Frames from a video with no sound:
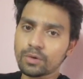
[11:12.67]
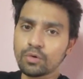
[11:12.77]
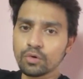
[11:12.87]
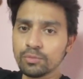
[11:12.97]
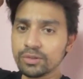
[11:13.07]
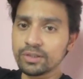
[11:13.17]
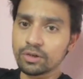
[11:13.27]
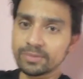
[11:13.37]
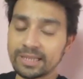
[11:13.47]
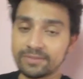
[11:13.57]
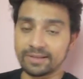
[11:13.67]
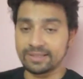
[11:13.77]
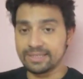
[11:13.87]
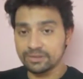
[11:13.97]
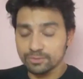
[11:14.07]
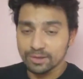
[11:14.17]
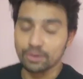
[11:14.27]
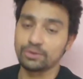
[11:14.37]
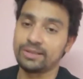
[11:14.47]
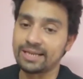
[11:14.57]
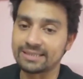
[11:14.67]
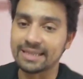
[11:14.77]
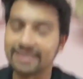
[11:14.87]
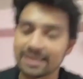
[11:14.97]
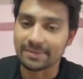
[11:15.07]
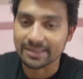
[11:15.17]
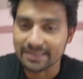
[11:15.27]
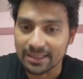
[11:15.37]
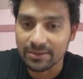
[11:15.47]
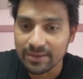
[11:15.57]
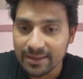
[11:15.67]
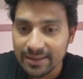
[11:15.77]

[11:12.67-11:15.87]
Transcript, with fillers: খুকুমুনির হোম ডেলিভারি নিয়ে তোমরা কতটা এক্সাইটেড আমাকে জানাও